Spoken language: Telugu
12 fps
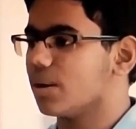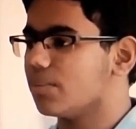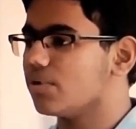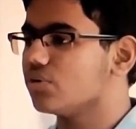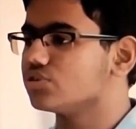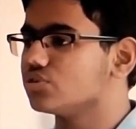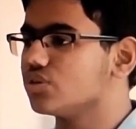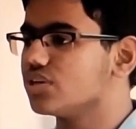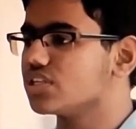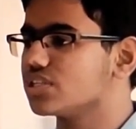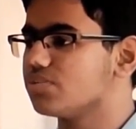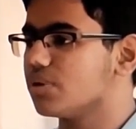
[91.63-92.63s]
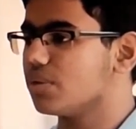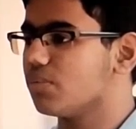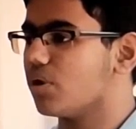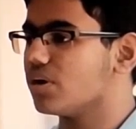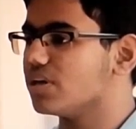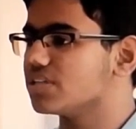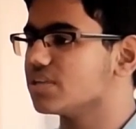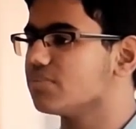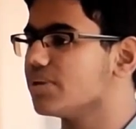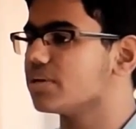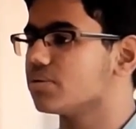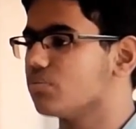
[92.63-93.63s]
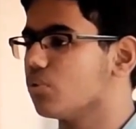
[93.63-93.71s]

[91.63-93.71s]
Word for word: అతనికి మాటలు వచ్చేవి కాదు